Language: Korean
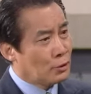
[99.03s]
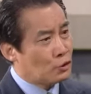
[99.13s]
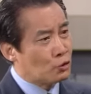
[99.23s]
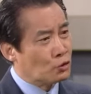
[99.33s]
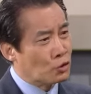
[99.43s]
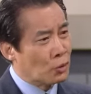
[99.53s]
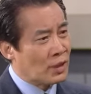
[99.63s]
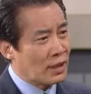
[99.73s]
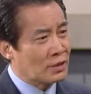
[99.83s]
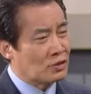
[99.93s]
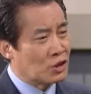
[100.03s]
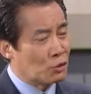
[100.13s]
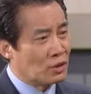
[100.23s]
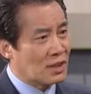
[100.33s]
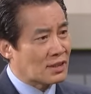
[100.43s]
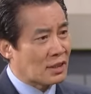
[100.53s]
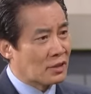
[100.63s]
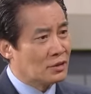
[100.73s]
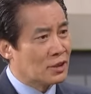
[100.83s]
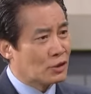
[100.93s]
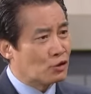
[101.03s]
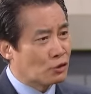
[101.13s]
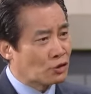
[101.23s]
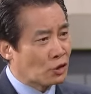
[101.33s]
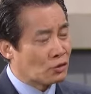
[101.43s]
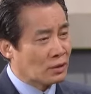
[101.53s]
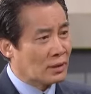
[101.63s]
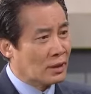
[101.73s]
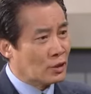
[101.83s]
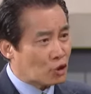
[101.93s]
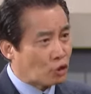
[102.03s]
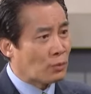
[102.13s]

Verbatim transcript: 죽은 줄로만 알았던 지원이가 살아있는 게 충격적인 걸 저도